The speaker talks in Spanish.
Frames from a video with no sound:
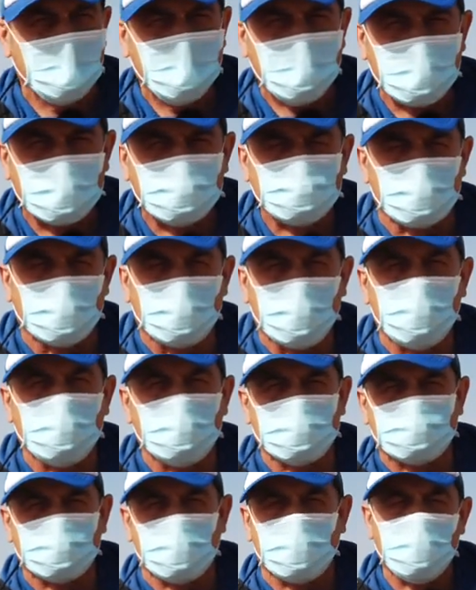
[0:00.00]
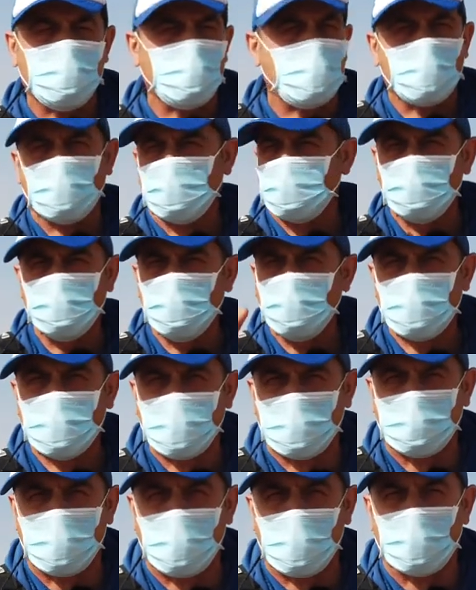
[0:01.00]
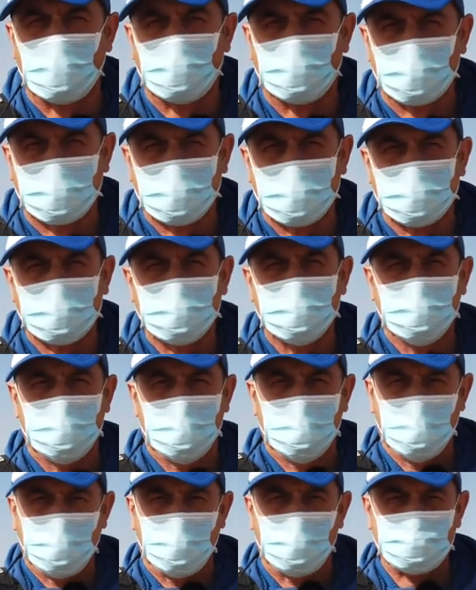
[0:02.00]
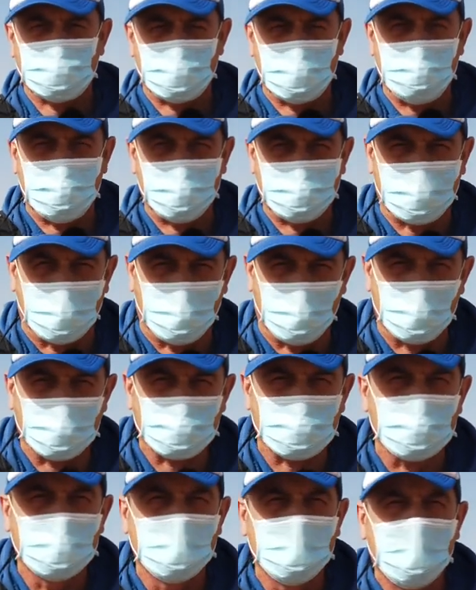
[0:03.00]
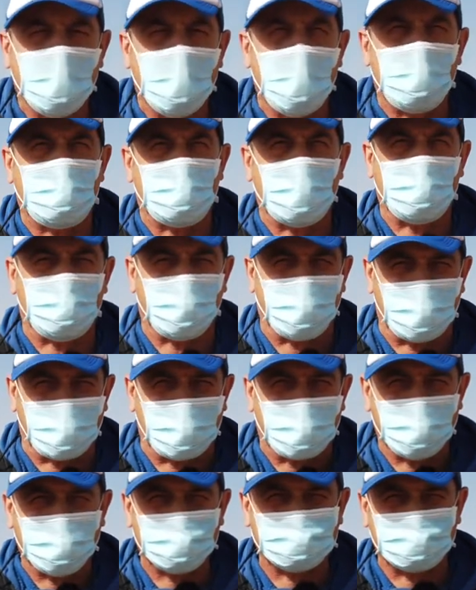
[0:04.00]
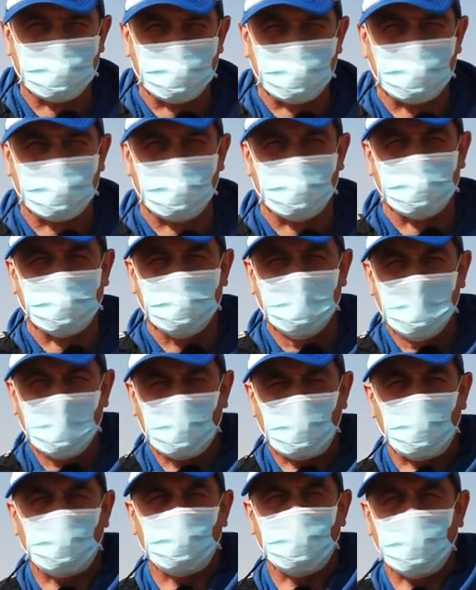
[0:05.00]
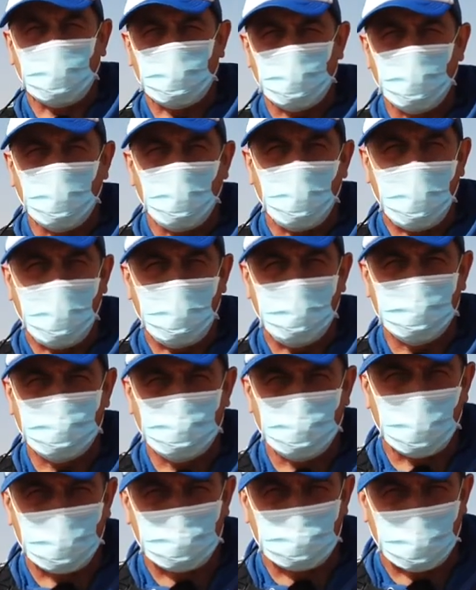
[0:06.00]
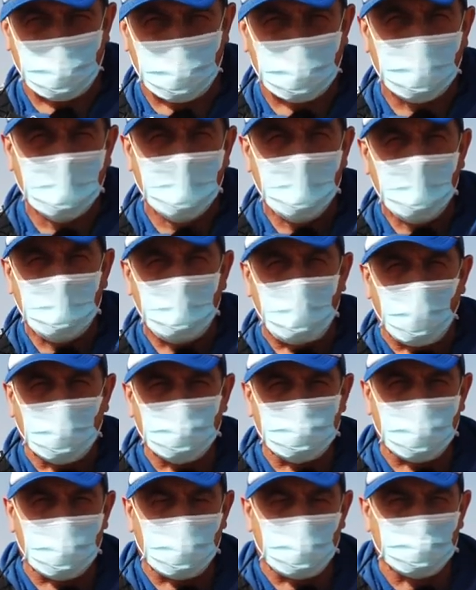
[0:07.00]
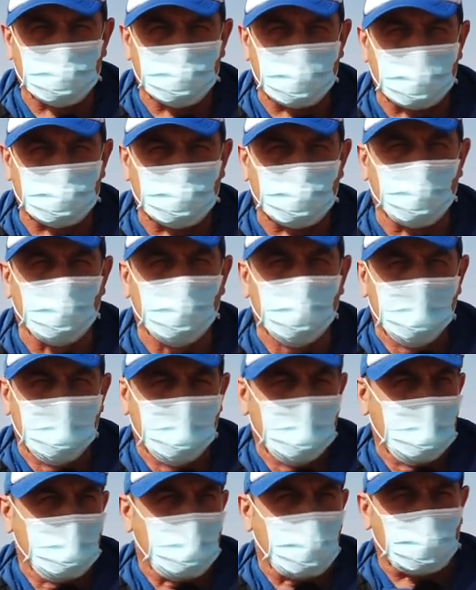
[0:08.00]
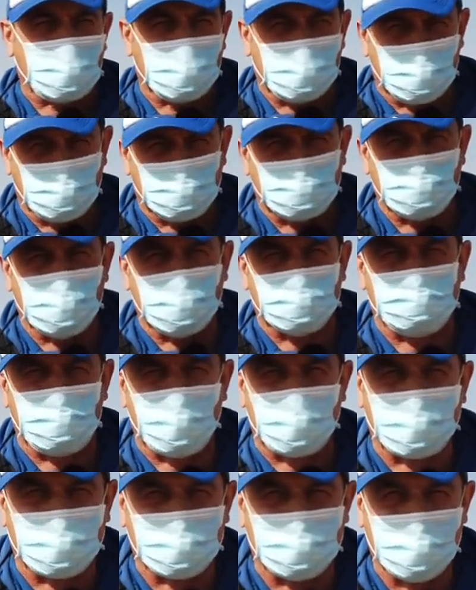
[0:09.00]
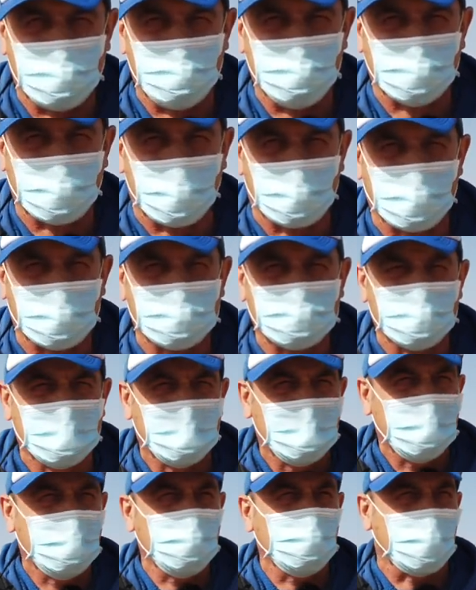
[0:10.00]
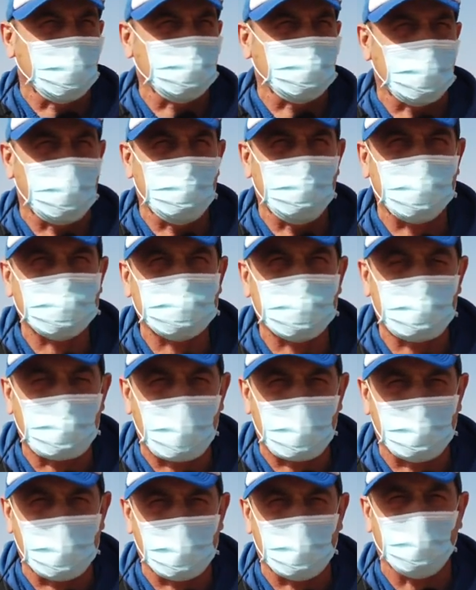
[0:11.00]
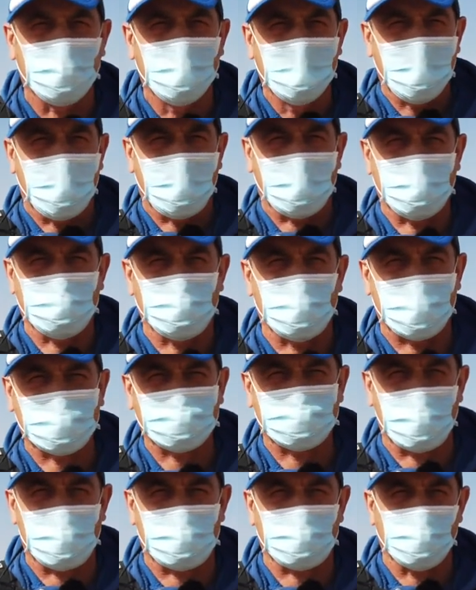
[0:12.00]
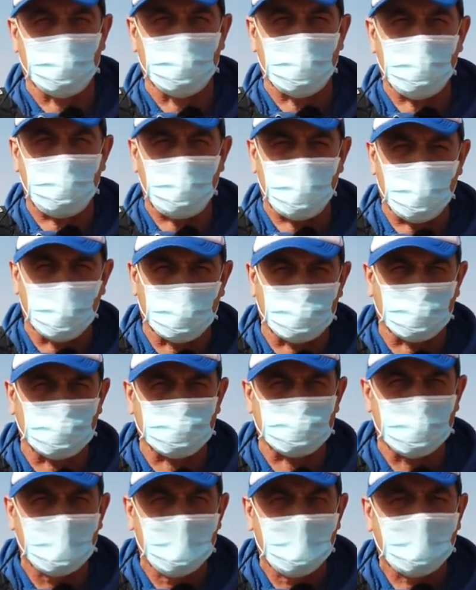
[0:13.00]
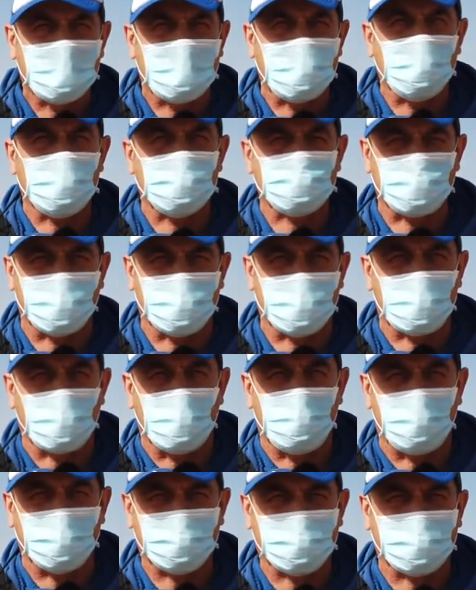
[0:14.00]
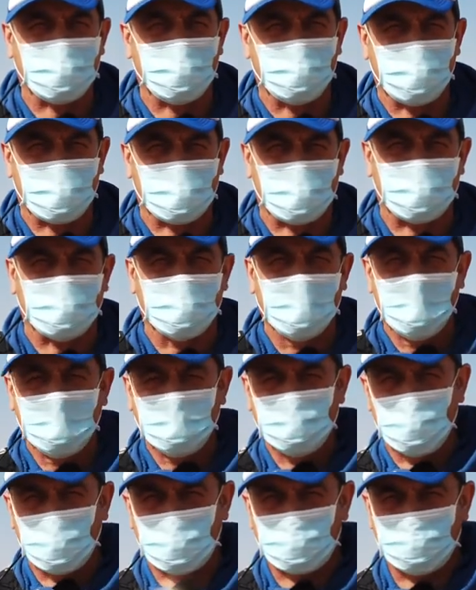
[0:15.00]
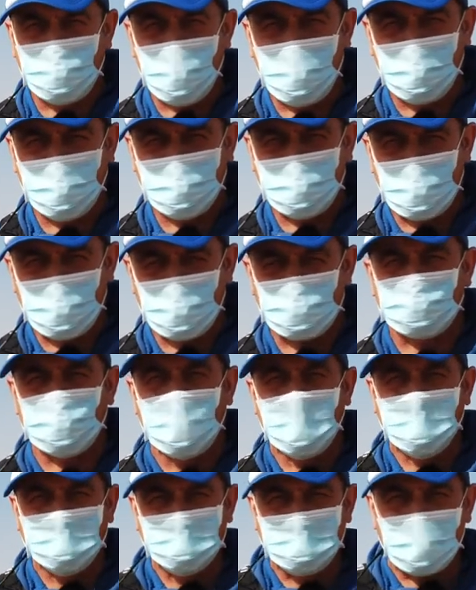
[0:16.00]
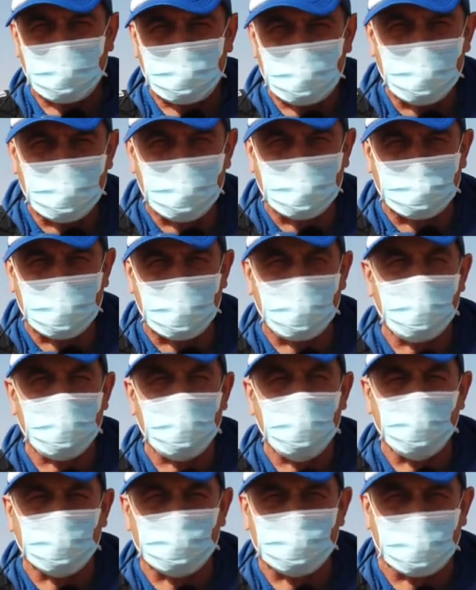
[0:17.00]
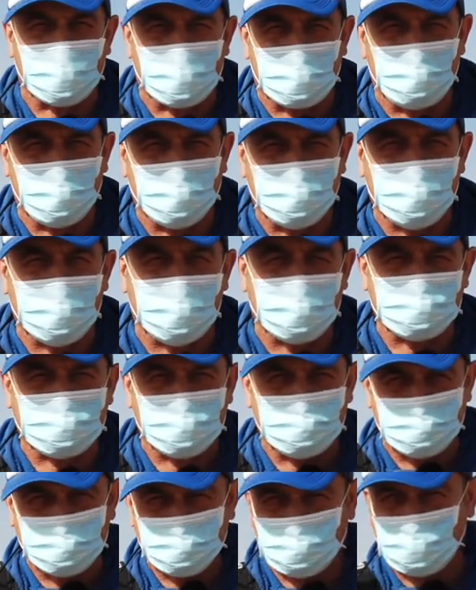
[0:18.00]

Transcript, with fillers: Eso en nuestro equipo nunca va a ocurrir. Os invitamos a preparar este Dakar con el Club Aventura Tuareg. Ponte en contacto, porque tenemos unas plazas limitadas y durante el mes de febrero haremos la selección de pilotos que nos van a acompañar al Dakar 2022. Decídete y no te arrepentirás.